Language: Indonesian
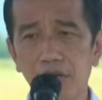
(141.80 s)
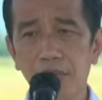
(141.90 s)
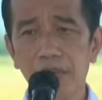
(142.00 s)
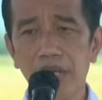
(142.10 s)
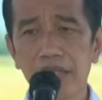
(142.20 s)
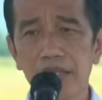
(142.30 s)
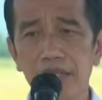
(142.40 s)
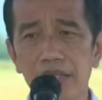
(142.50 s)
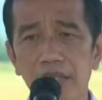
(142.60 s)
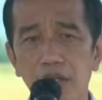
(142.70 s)
12
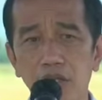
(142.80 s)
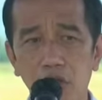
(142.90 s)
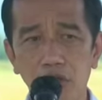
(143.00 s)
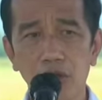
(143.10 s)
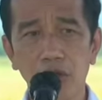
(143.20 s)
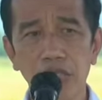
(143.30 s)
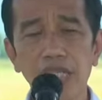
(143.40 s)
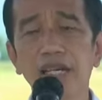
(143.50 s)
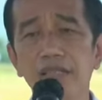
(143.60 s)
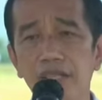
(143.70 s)
ton.
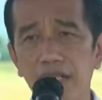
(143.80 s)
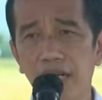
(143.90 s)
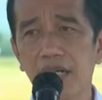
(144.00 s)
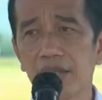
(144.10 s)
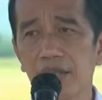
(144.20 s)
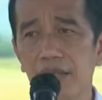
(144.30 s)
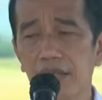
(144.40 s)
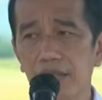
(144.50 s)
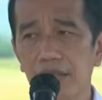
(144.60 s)
Ini hasil yang